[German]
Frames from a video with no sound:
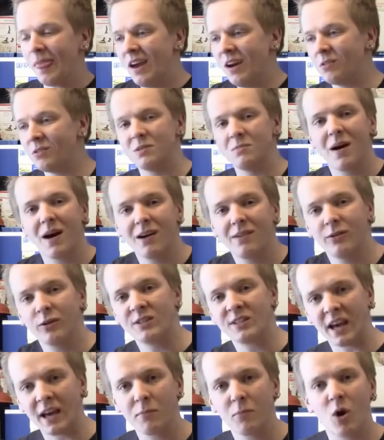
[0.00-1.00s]
Und die Macher von
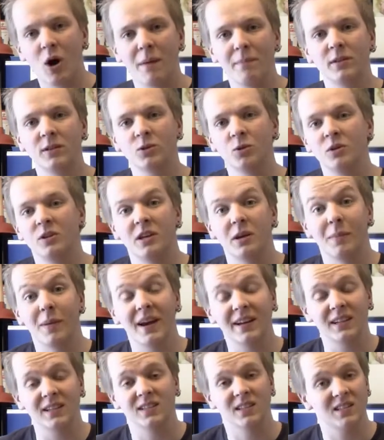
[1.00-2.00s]
Tecmo haben natürlich
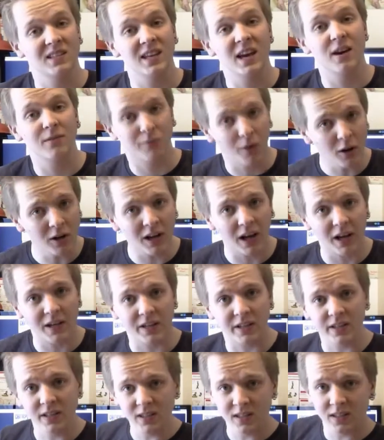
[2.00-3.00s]
gemerkt, dass das sehr
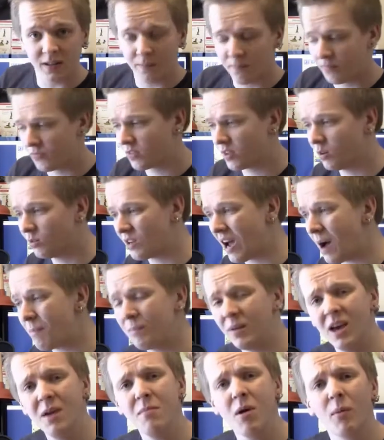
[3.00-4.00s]
erfolgreich ist und
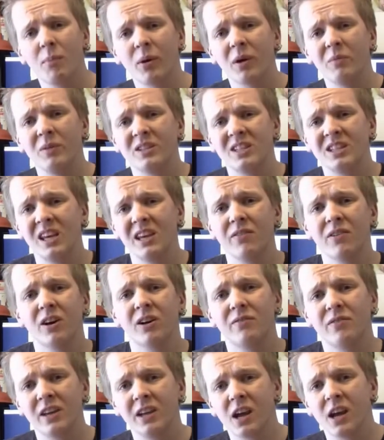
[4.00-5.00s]
haben immer
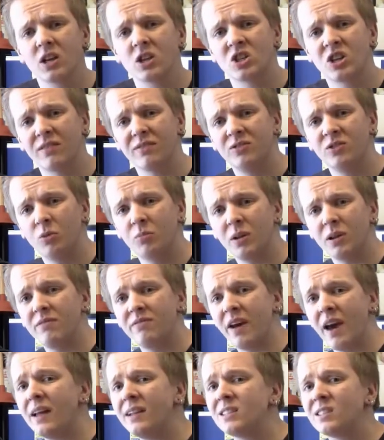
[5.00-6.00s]
primitivere Wege geschaffen, um den
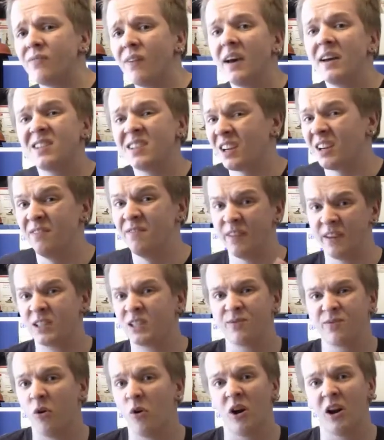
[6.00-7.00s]
Fans weitere
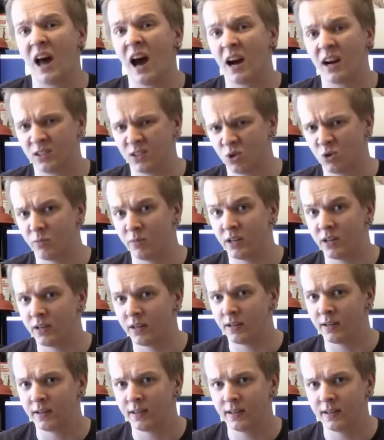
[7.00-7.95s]
Wix-Vorlagen zu bieten.